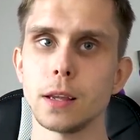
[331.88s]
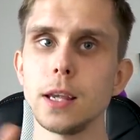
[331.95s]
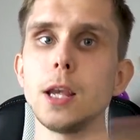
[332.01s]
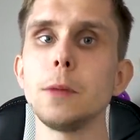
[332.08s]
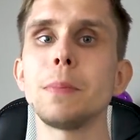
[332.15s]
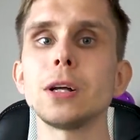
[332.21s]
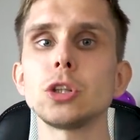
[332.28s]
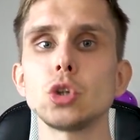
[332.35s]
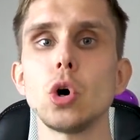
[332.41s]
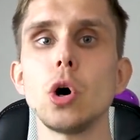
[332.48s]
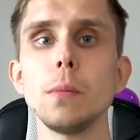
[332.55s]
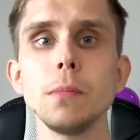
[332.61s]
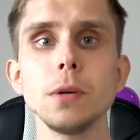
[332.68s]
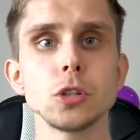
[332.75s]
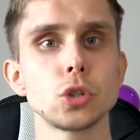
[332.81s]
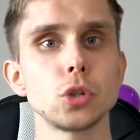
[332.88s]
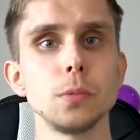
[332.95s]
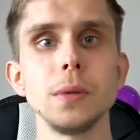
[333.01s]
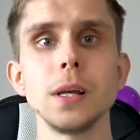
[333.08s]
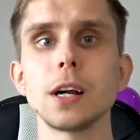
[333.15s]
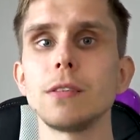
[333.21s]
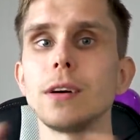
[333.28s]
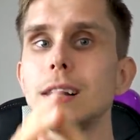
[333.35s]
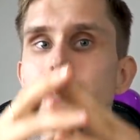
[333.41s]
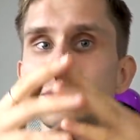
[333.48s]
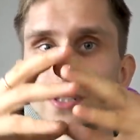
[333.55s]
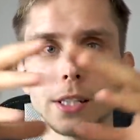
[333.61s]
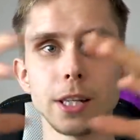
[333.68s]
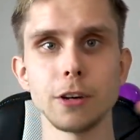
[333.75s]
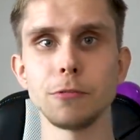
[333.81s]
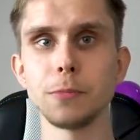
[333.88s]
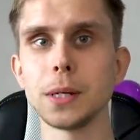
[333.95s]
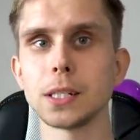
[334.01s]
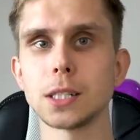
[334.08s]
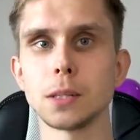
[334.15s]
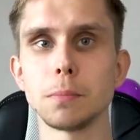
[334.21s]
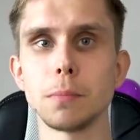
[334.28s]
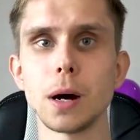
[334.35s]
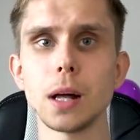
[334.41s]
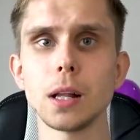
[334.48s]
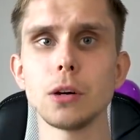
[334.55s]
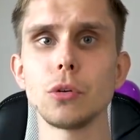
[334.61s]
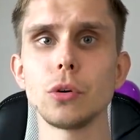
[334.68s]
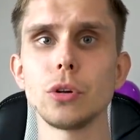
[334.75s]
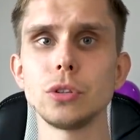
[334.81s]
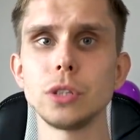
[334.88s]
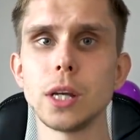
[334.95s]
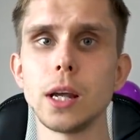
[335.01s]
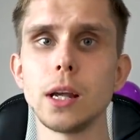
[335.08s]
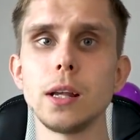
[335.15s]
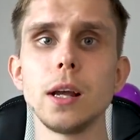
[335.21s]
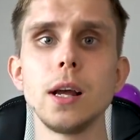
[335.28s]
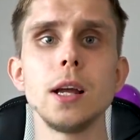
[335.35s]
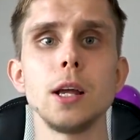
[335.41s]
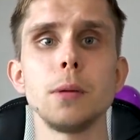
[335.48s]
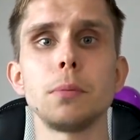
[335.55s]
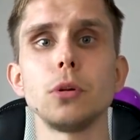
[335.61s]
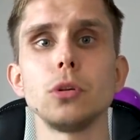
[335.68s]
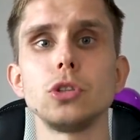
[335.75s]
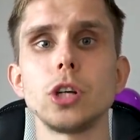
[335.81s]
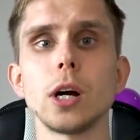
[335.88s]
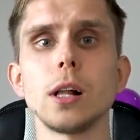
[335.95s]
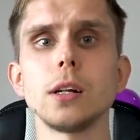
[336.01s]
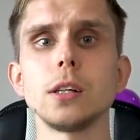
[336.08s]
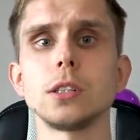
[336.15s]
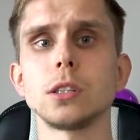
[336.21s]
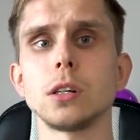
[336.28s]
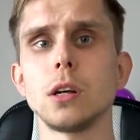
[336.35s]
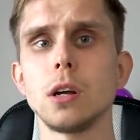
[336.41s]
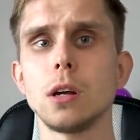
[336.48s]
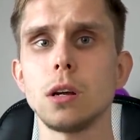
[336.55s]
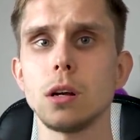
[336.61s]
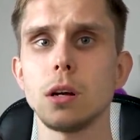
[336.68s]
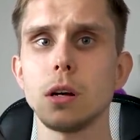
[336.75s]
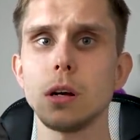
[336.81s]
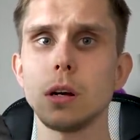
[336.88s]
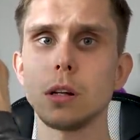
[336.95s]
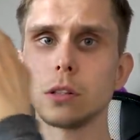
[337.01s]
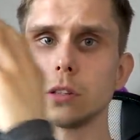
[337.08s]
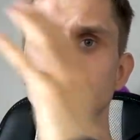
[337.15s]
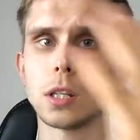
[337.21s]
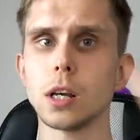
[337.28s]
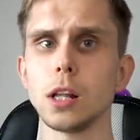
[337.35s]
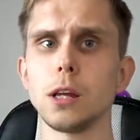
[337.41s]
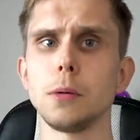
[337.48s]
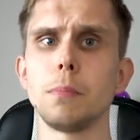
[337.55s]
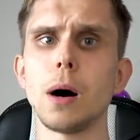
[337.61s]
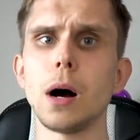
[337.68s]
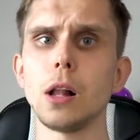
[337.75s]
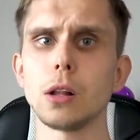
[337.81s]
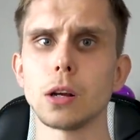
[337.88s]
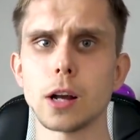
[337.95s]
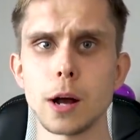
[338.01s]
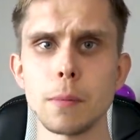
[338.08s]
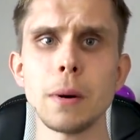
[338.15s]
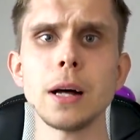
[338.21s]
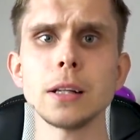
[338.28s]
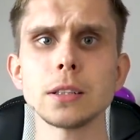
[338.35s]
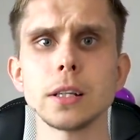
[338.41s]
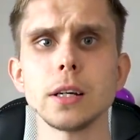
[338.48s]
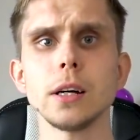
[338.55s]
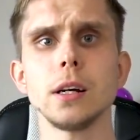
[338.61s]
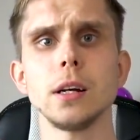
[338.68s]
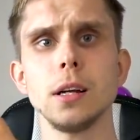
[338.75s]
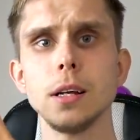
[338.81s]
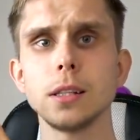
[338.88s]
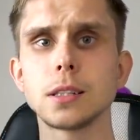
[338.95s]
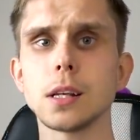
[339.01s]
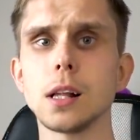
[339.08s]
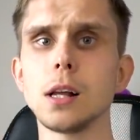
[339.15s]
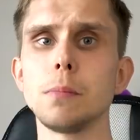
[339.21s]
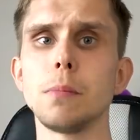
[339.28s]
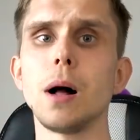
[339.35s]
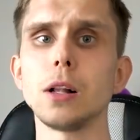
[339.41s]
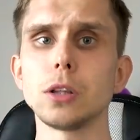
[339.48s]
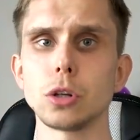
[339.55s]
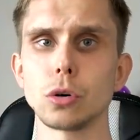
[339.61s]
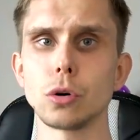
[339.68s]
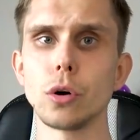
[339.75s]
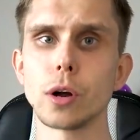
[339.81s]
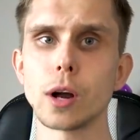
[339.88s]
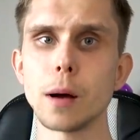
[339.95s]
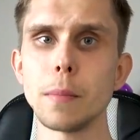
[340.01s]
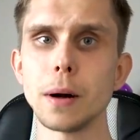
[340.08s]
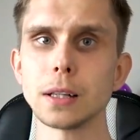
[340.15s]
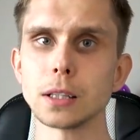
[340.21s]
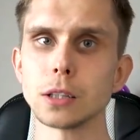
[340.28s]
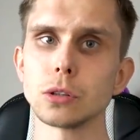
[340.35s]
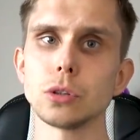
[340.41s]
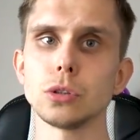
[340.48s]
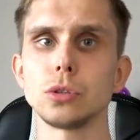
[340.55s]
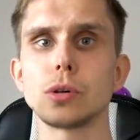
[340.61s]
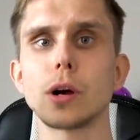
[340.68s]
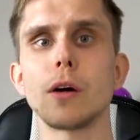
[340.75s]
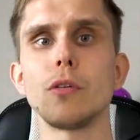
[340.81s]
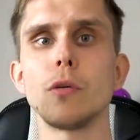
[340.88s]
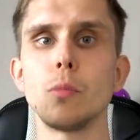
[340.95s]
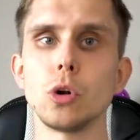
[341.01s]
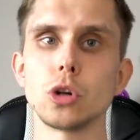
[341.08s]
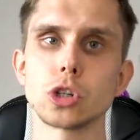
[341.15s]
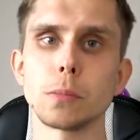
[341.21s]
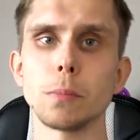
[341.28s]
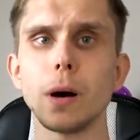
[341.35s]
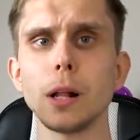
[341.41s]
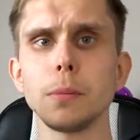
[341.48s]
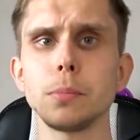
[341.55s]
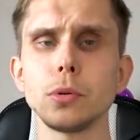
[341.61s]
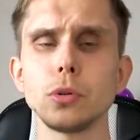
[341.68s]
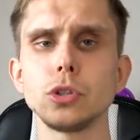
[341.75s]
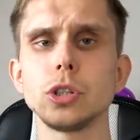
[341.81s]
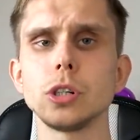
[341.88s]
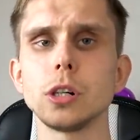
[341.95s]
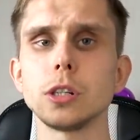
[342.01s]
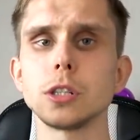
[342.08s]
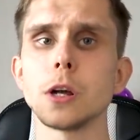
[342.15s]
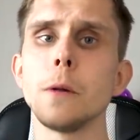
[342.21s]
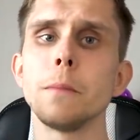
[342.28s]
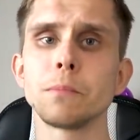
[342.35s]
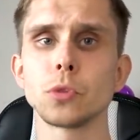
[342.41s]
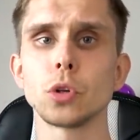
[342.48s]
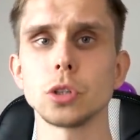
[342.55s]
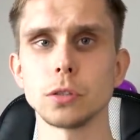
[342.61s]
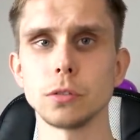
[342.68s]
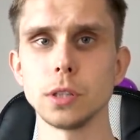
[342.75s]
И потом суммировали все вместе баллы у людей, и получалось э, целый балл команды и целый балл другой команды. То есть у кого больше балл получилось, тот и